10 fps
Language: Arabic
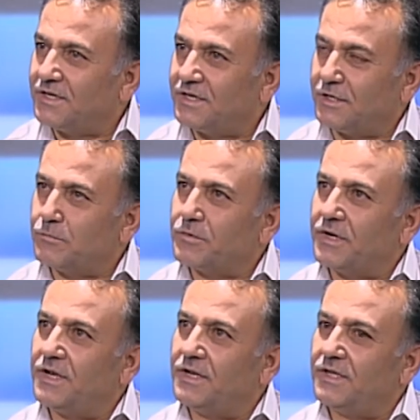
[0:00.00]
يعني ممكن
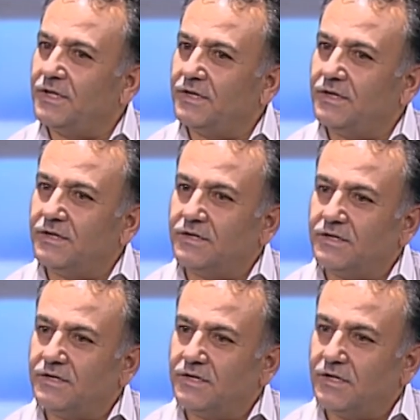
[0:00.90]
أنا
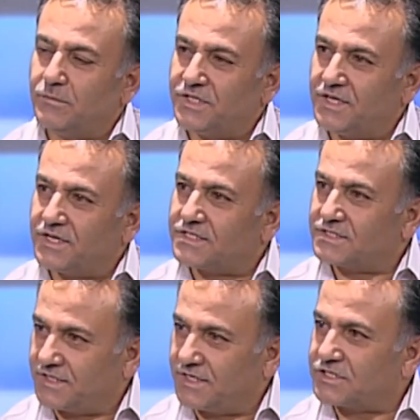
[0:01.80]
المدارس
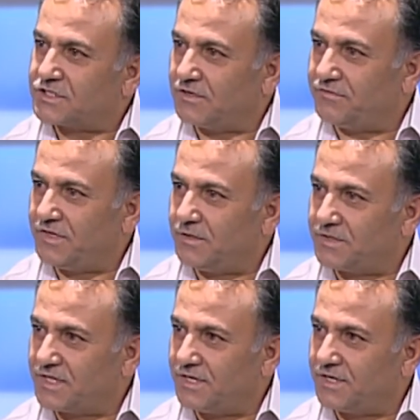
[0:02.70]
يعني أشتغل فيها
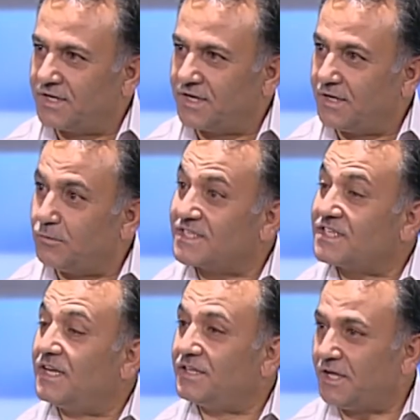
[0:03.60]
مثلا
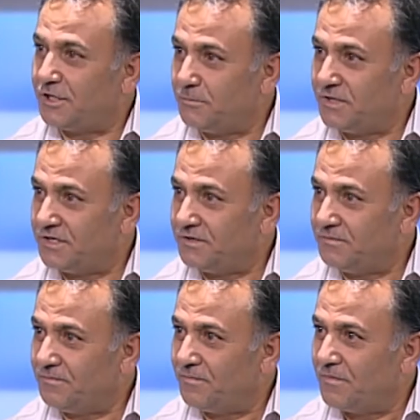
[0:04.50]
كوسائل تعليمية
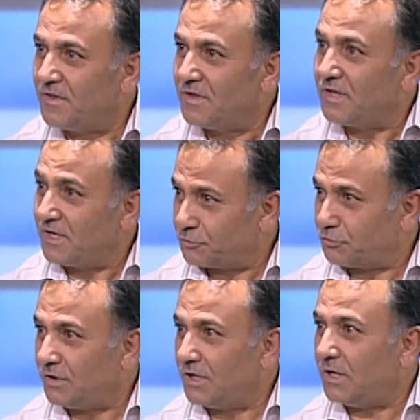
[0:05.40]
حلو
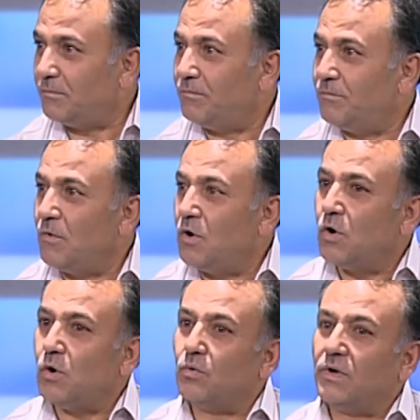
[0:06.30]
للطلاب أه.
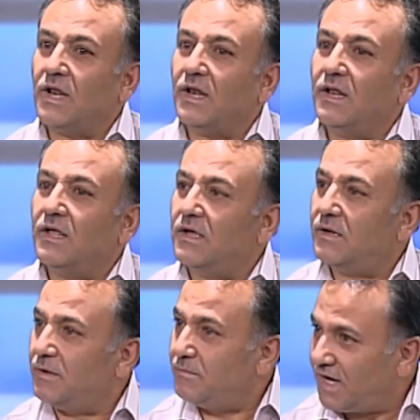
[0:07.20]

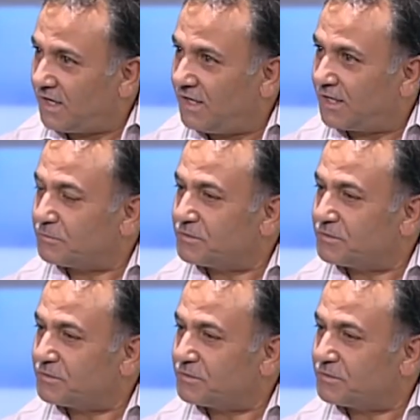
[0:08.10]
وللمحلات